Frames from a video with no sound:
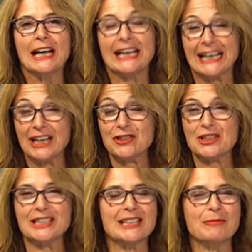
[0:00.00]

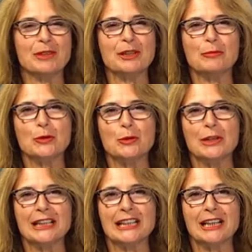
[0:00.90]
cresce sempre di più
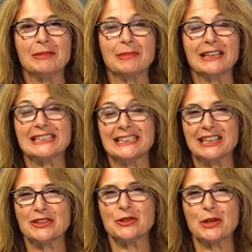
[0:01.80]
in eh,
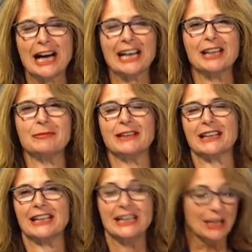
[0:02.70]
prestigio anche
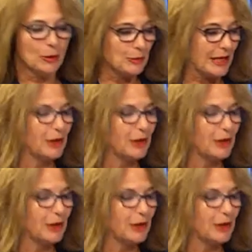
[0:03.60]
per una